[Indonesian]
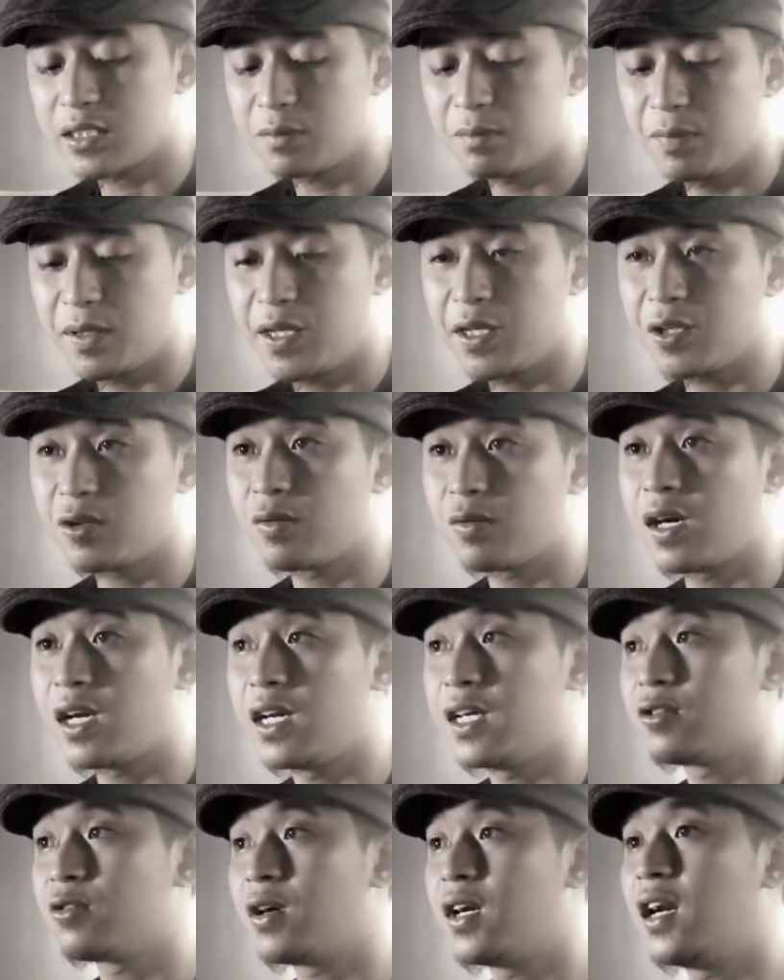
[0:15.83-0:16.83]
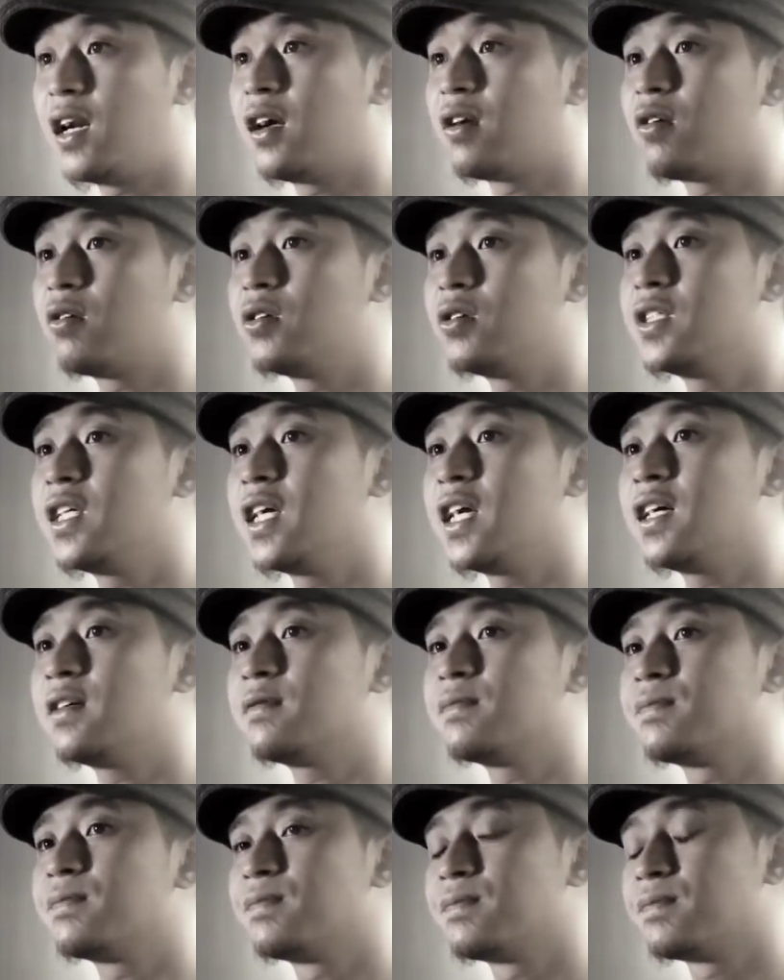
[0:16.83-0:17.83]
nah spiritual itu adalah
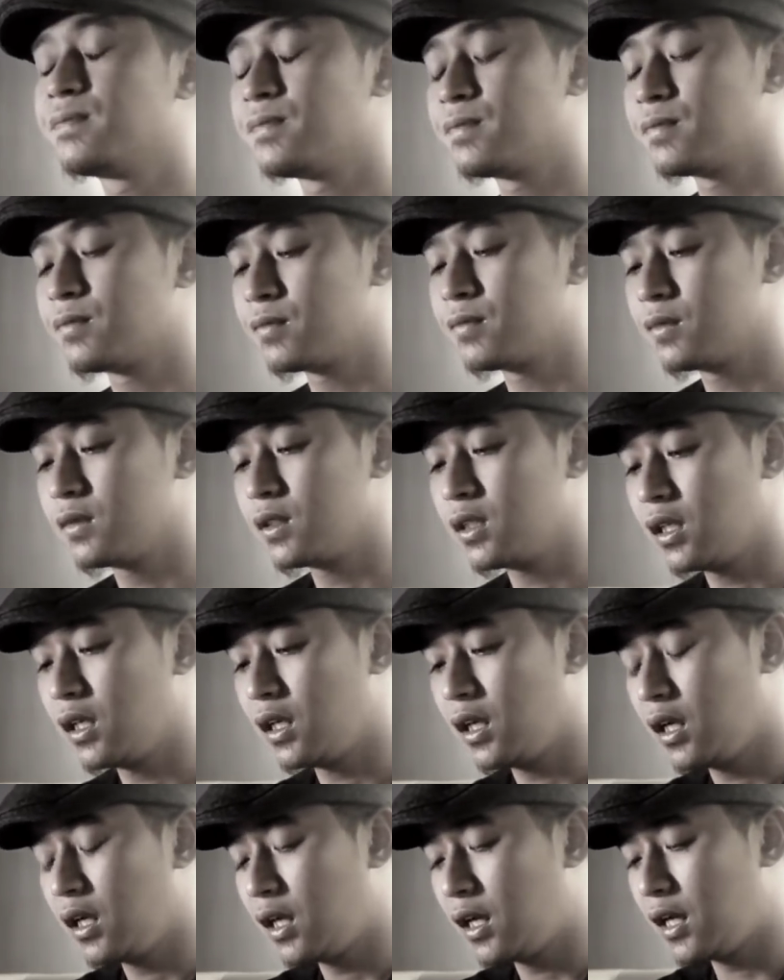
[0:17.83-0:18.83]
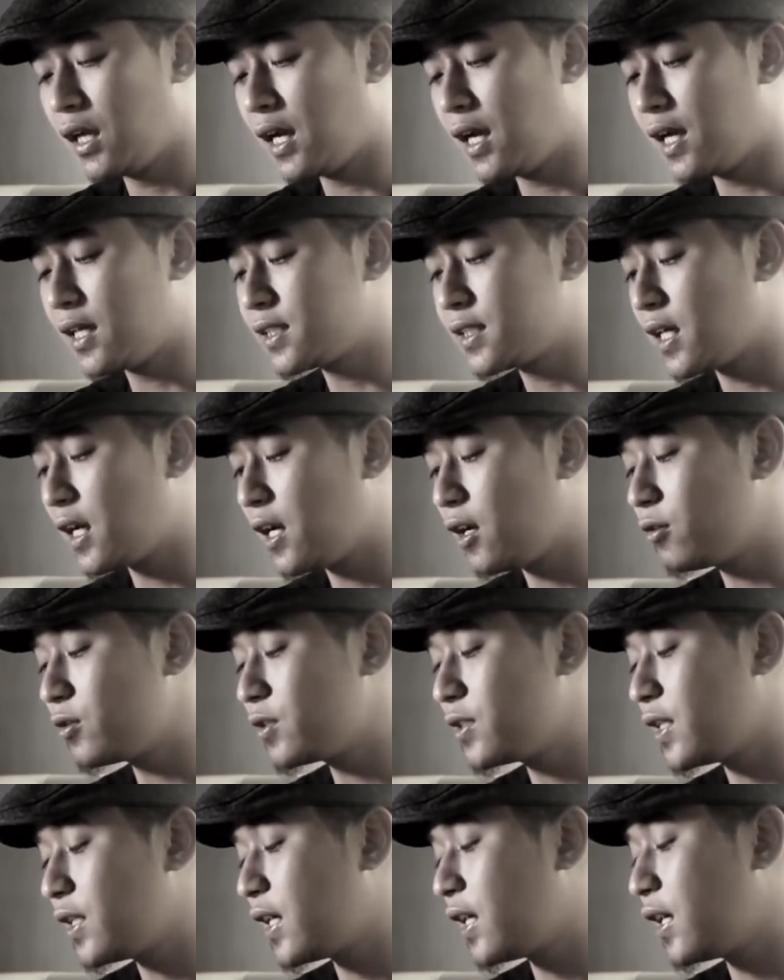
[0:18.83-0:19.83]
rohnya nah
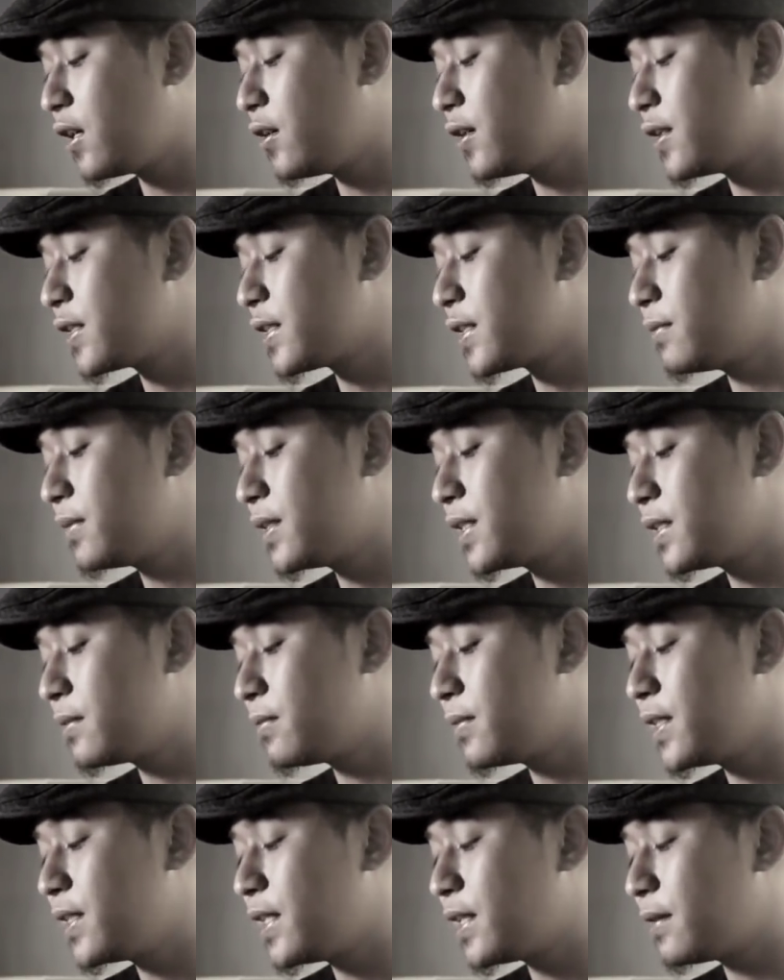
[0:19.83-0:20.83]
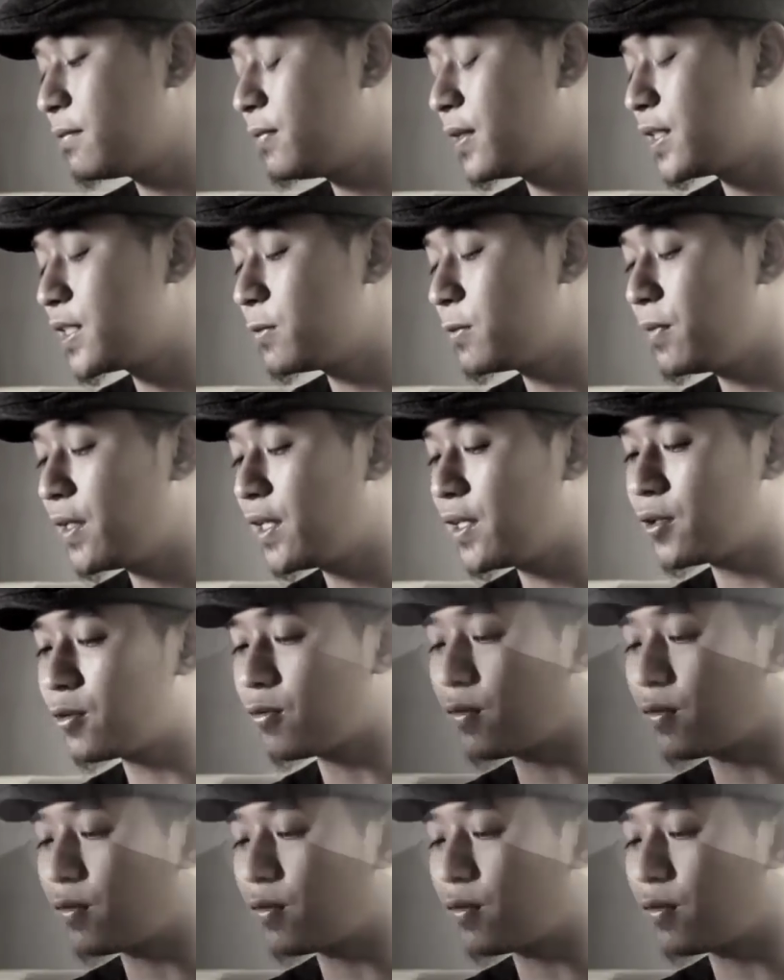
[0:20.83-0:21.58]
seharusnya teman-teman yang